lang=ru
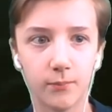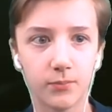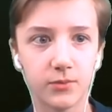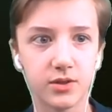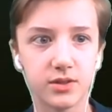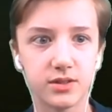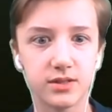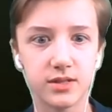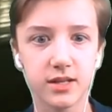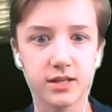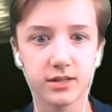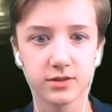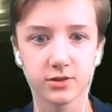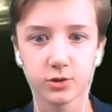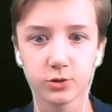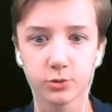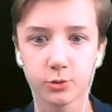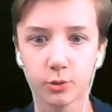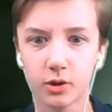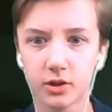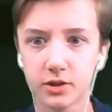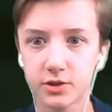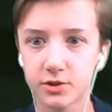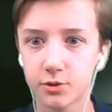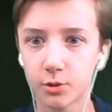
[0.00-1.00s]
Интересно,
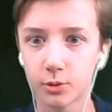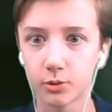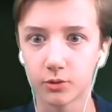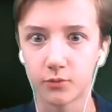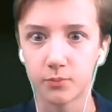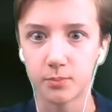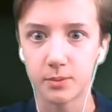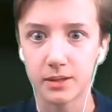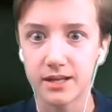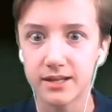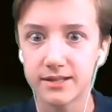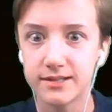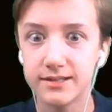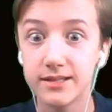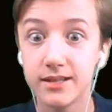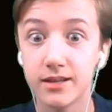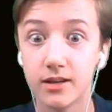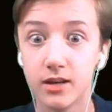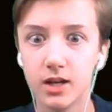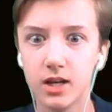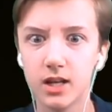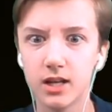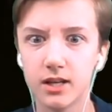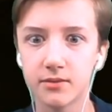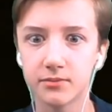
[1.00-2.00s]
что нас ждет впереди?
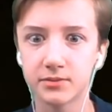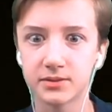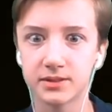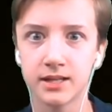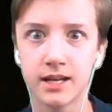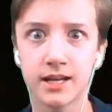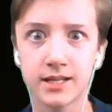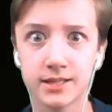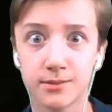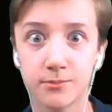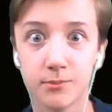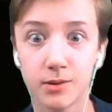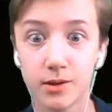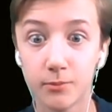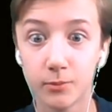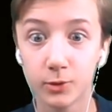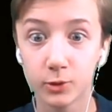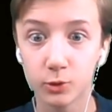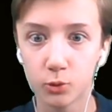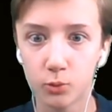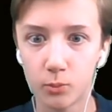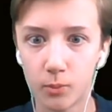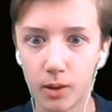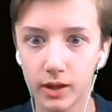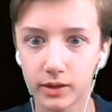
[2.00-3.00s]
И встретим ли мы
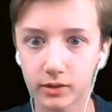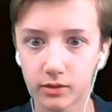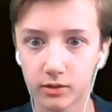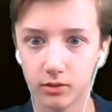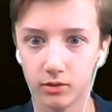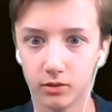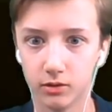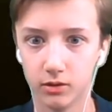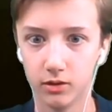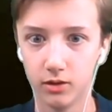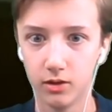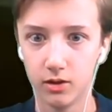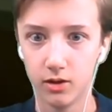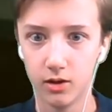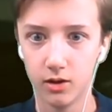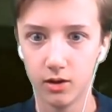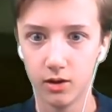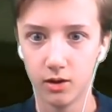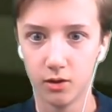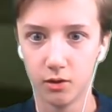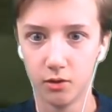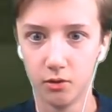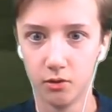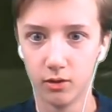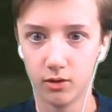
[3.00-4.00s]
тумангл?
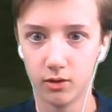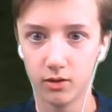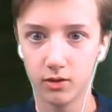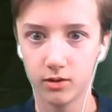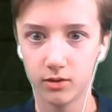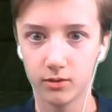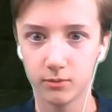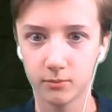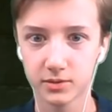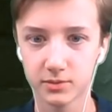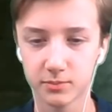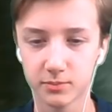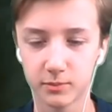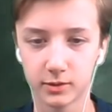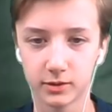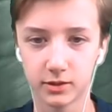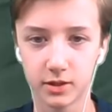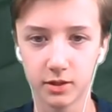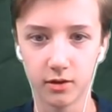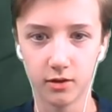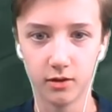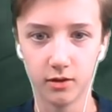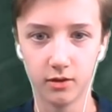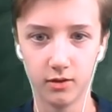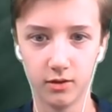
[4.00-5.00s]
О, э,
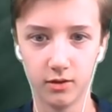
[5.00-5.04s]
посмотри.